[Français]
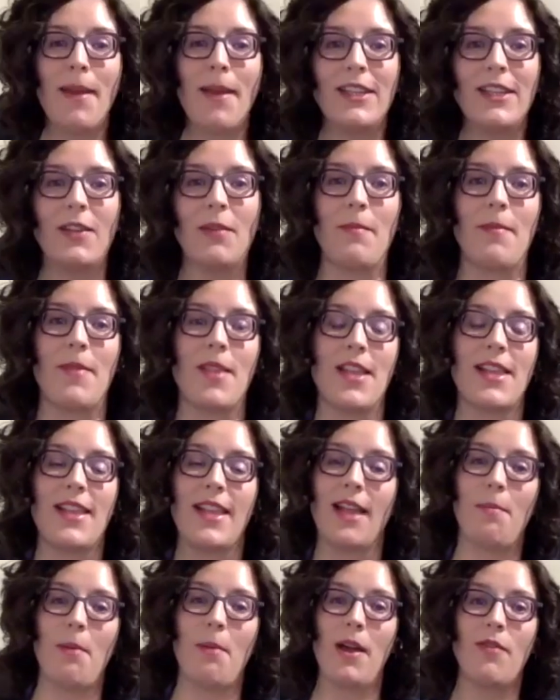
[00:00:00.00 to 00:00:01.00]
peut-être parler de
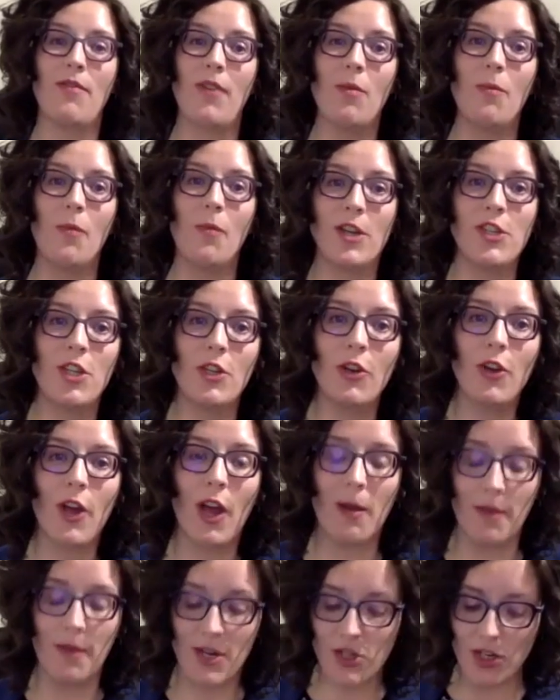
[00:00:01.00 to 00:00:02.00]
la première fois au moins. j'ai lu le
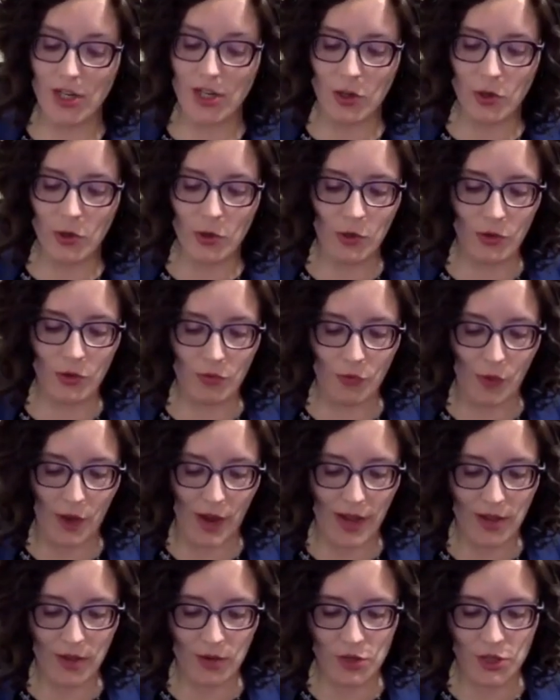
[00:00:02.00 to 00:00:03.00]
roman. Je l'ai lu deux
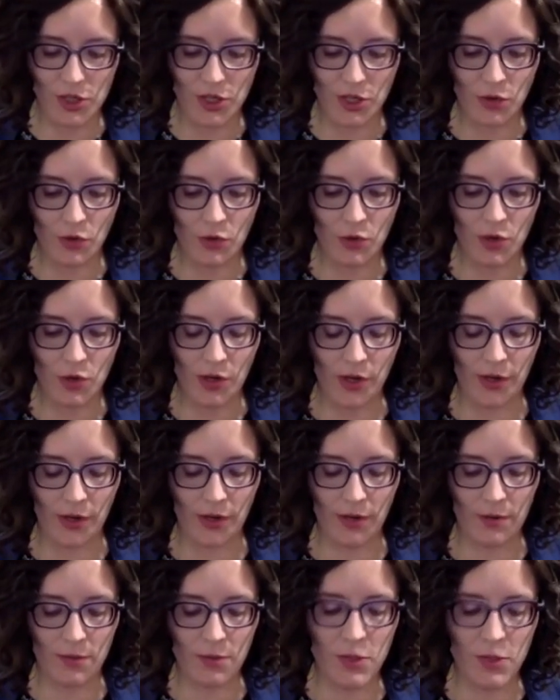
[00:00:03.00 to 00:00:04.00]
fois. Donc, j'ai lu le,
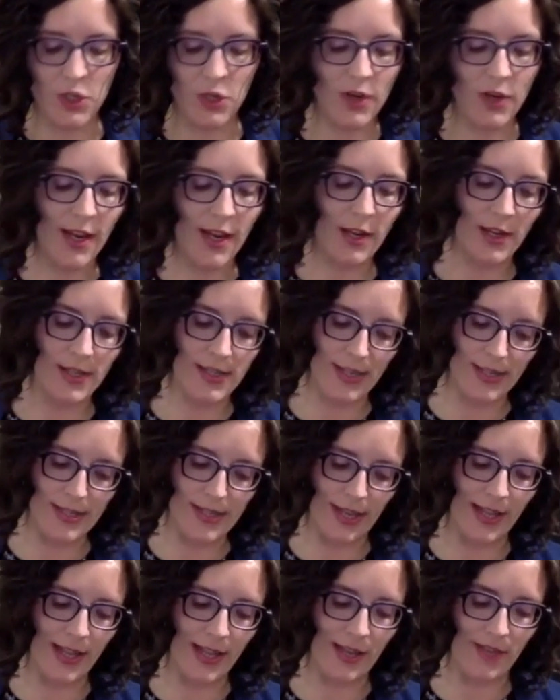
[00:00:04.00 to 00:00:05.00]
puis j'ai lu quelques
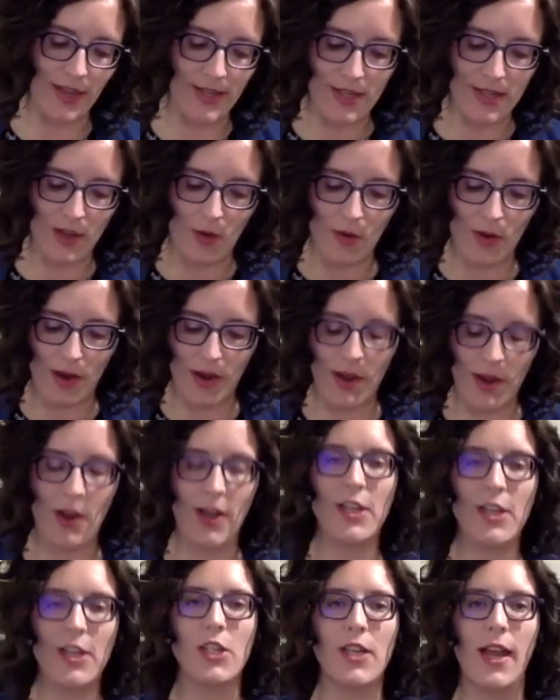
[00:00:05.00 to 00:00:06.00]
extraits de la version
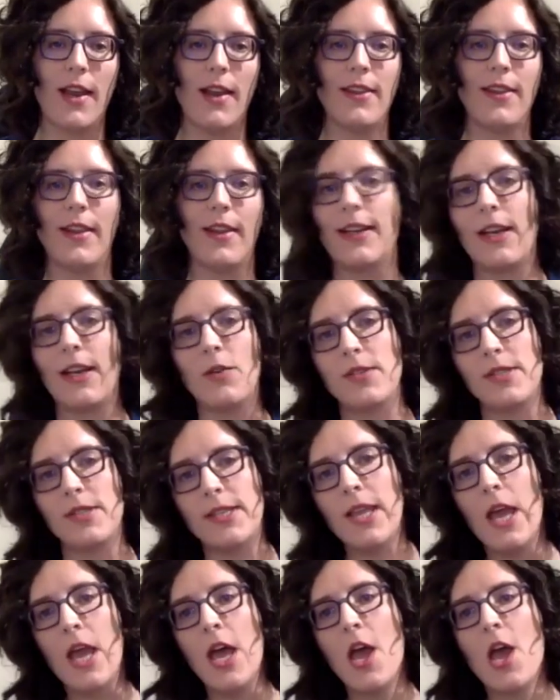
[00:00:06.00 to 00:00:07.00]
originale en anglais
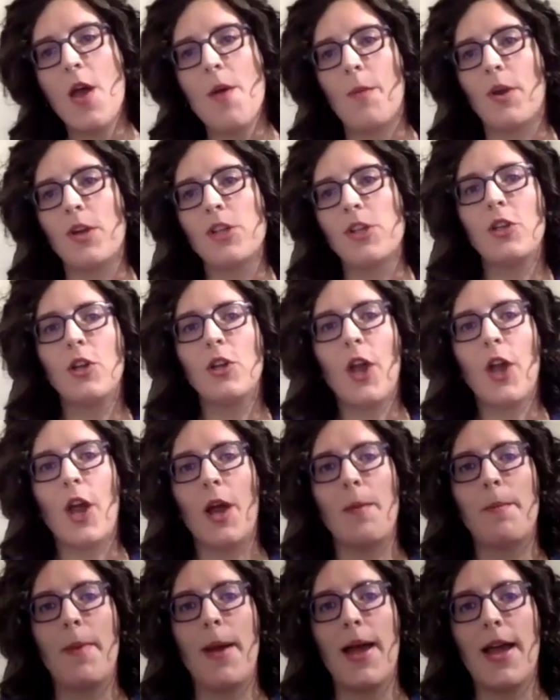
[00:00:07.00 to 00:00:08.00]
aussi. Moi, j'ai lu le
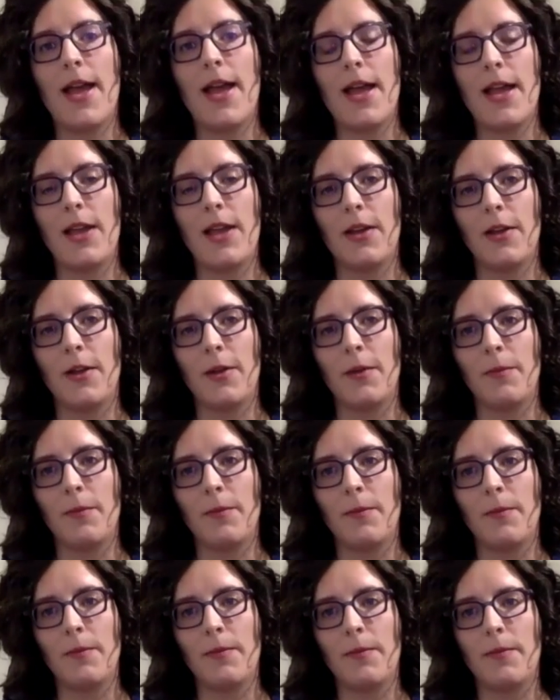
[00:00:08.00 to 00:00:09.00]
roman euh,